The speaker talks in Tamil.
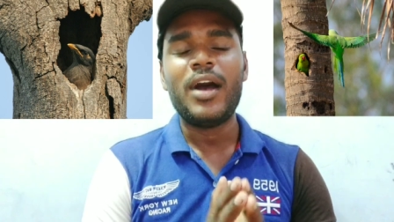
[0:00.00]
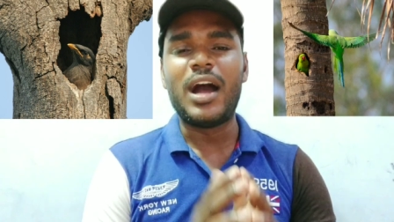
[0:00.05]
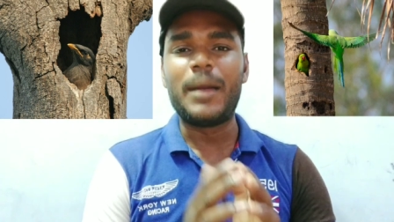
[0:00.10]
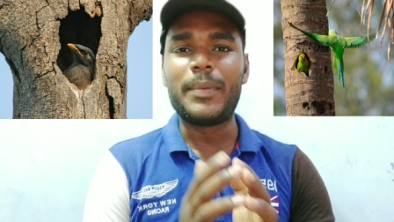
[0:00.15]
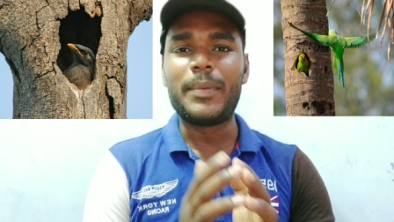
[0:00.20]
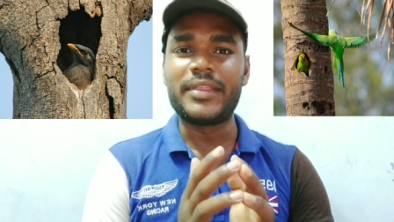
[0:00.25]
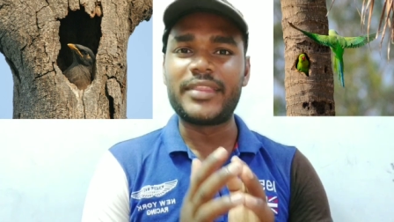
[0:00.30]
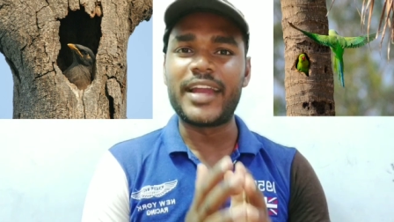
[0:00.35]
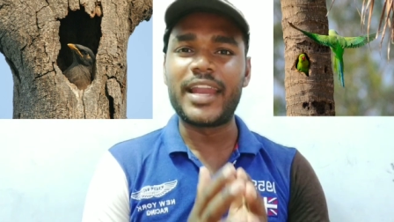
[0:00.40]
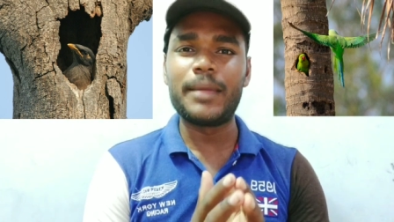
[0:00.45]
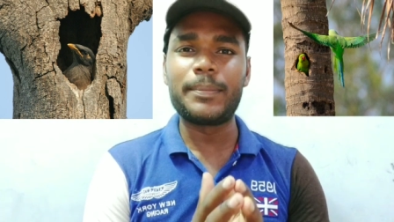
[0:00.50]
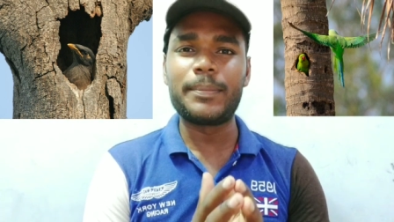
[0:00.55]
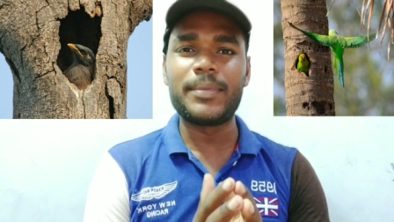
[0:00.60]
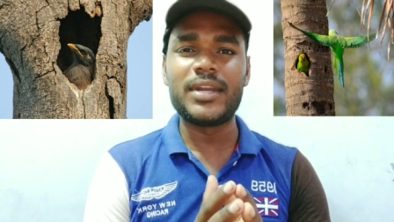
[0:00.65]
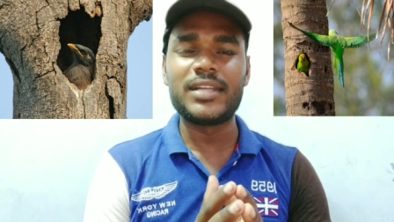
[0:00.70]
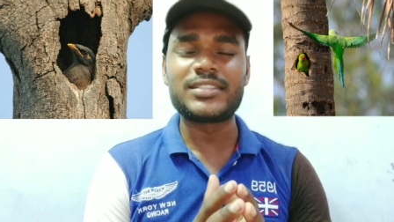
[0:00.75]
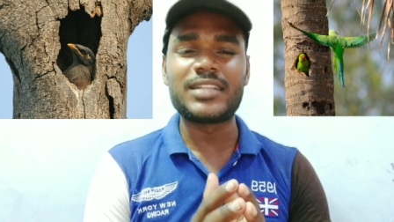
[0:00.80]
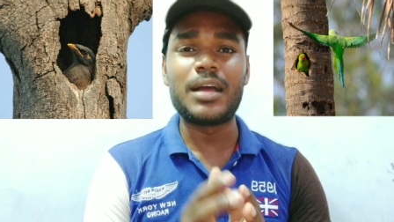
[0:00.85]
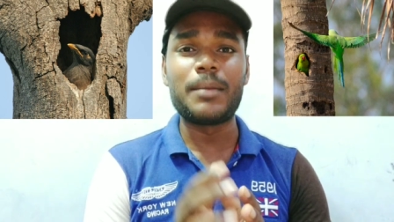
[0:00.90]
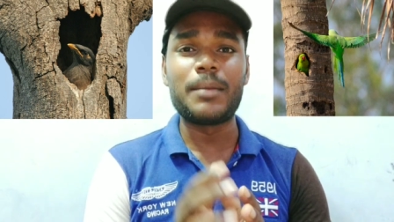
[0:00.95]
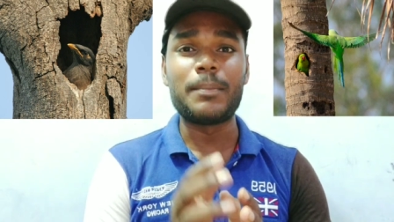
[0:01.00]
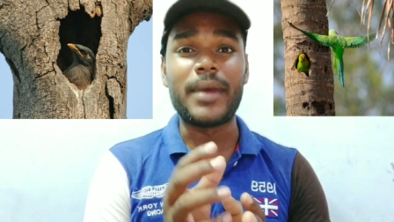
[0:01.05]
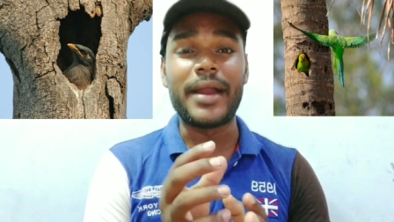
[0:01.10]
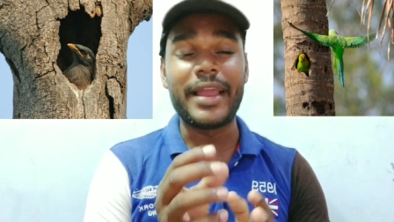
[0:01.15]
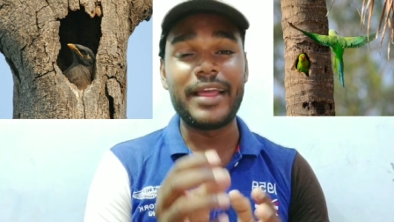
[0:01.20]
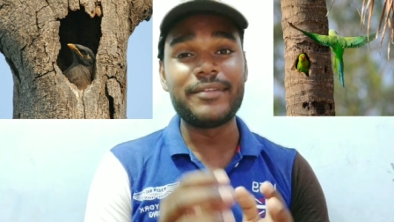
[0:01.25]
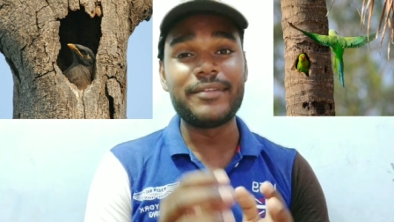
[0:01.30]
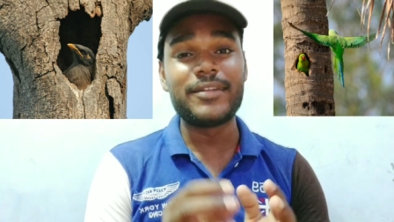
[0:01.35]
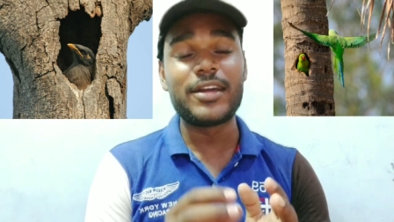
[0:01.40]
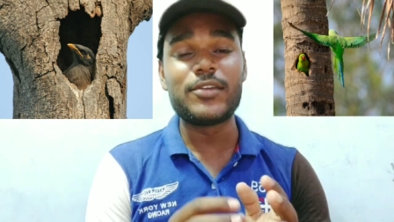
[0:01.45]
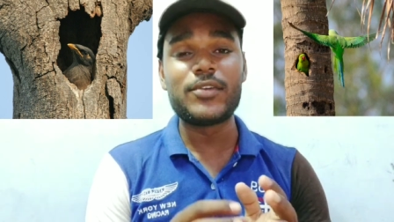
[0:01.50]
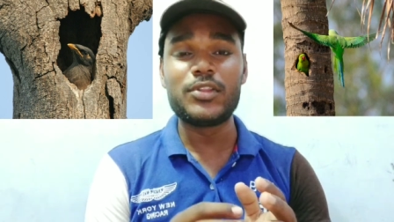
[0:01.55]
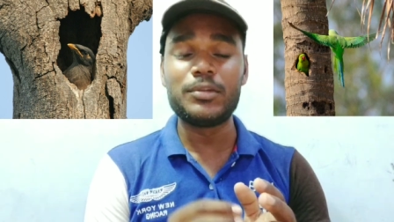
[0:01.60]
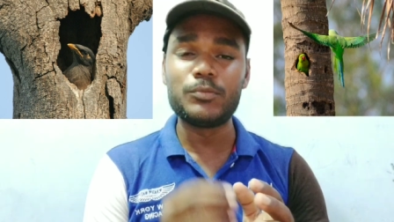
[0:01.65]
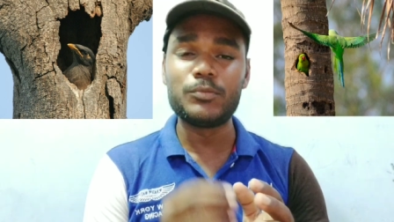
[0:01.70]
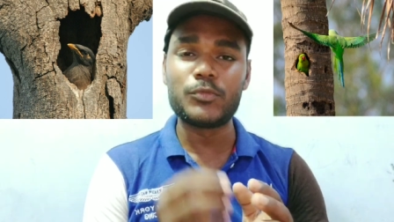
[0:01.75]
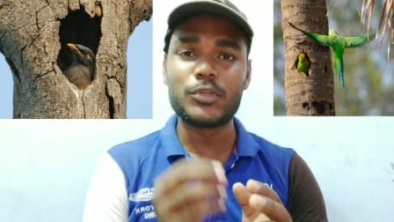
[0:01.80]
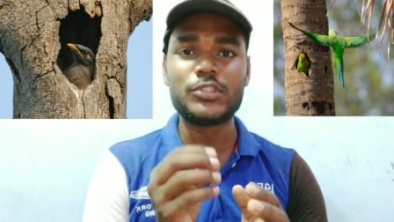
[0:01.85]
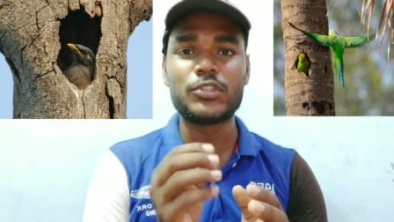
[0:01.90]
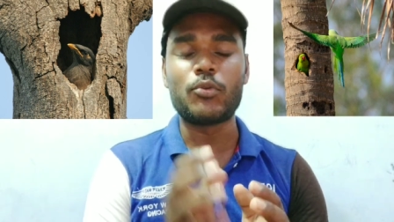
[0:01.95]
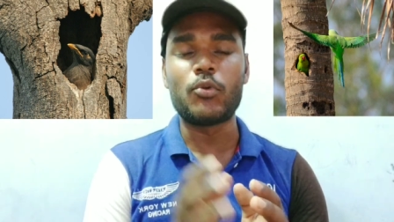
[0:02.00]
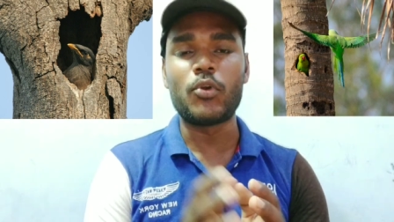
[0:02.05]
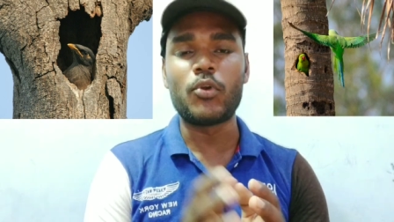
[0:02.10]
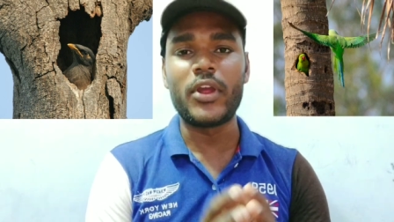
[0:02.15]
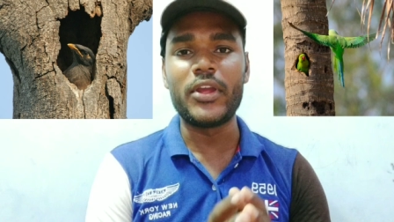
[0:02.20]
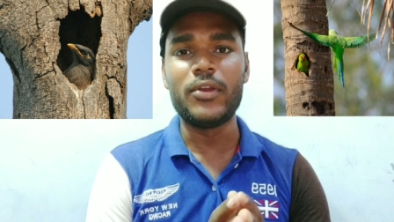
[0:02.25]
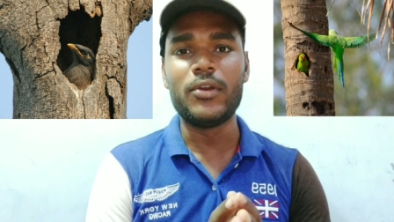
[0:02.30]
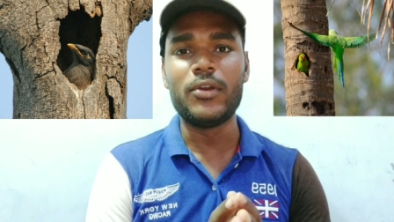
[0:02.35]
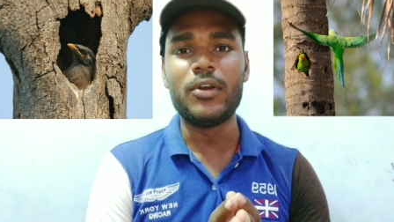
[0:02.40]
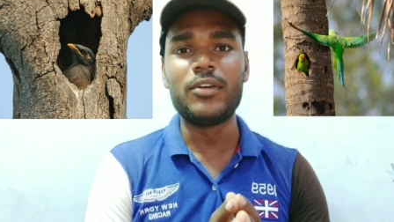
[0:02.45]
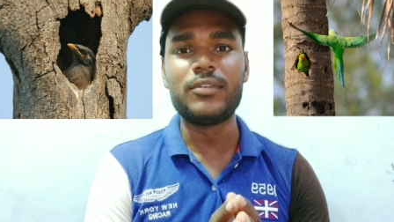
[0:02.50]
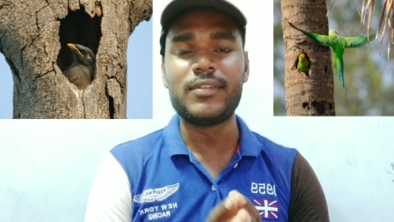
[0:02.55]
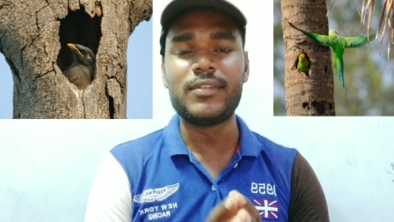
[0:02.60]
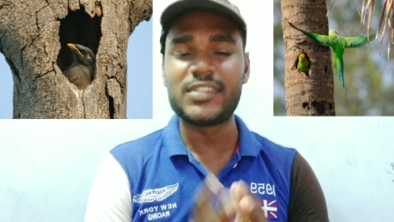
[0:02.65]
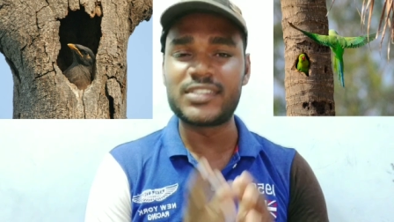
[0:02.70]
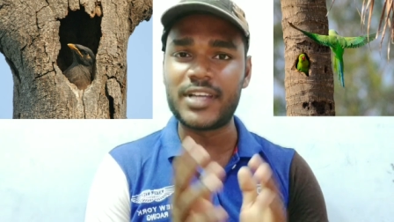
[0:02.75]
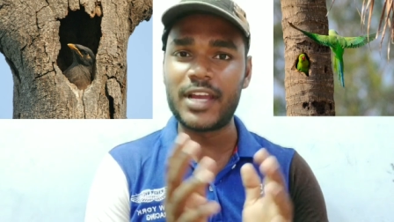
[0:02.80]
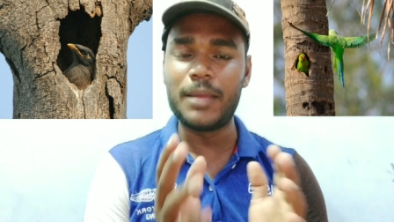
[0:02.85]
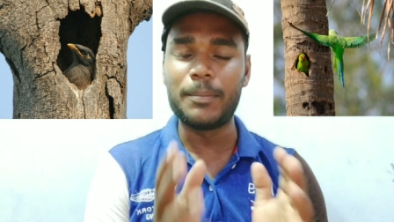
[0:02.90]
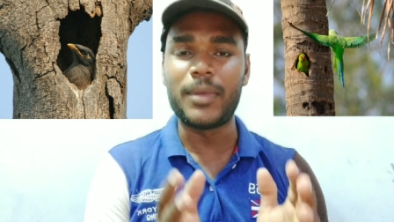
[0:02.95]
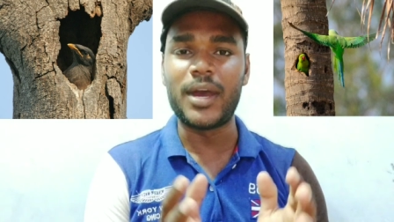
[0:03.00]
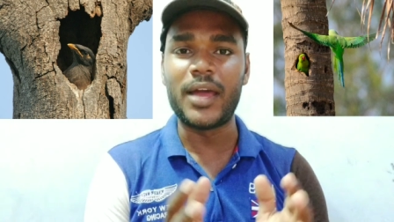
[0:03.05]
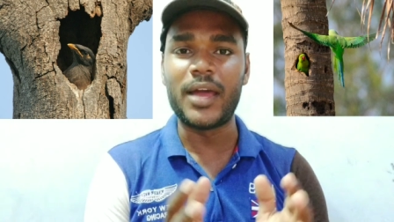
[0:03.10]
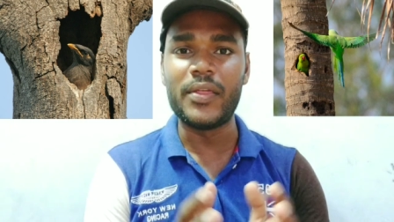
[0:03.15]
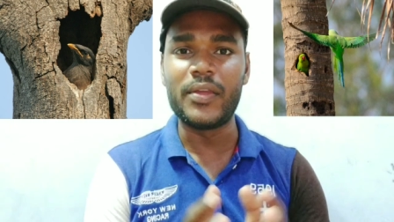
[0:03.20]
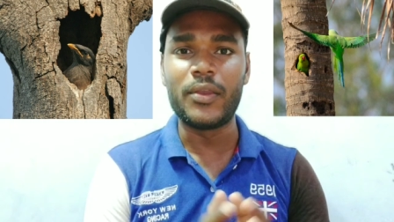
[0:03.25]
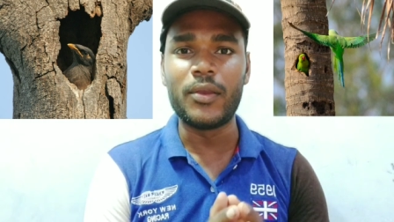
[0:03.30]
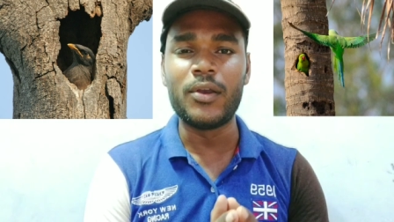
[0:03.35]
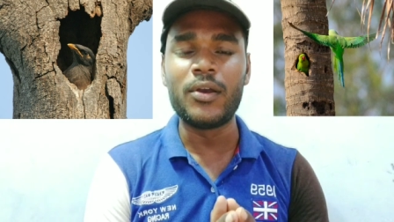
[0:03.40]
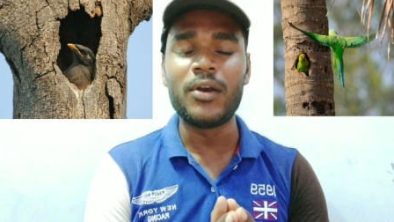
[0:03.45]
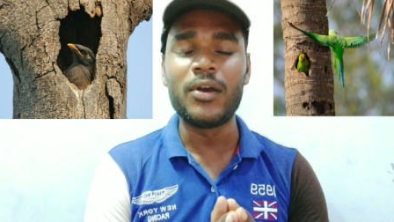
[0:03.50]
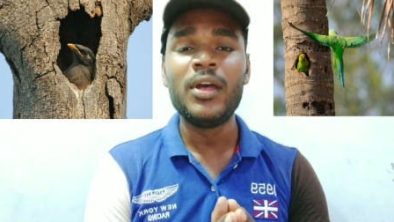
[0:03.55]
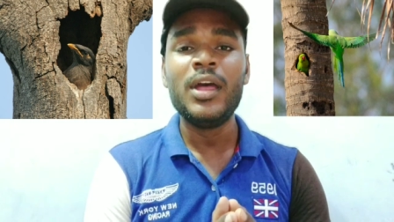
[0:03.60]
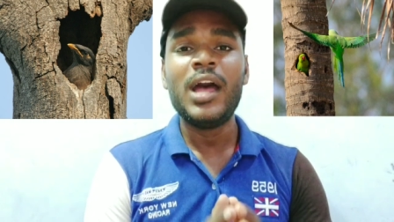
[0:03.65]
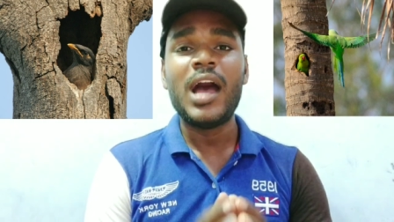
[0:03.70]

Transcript: அப்படி தடைப்பட்டுச்சுன்னா மழை வருவதும் கொஞ்சம் குறையும் விவசாயம் பாதிக்கும்